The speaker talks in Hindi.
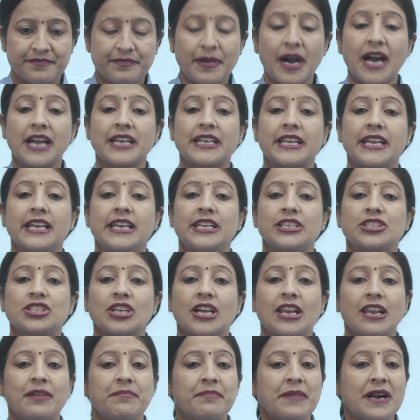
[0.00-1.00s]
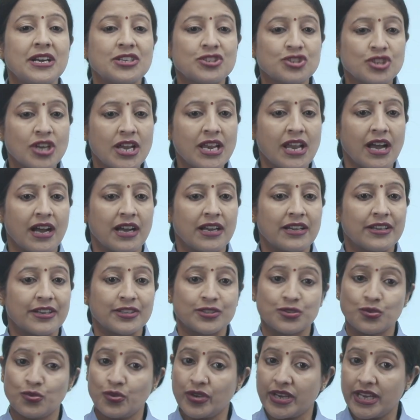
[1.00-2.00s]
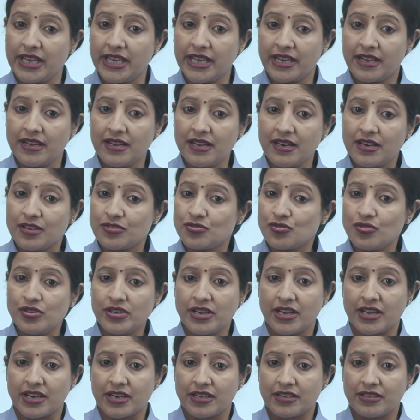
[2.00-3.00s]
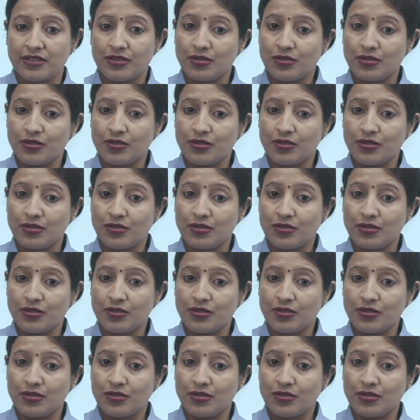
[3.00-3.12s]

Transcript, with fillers: पाठ के लिए शाला पाठशाला रसोई के लिए घर रसोई घर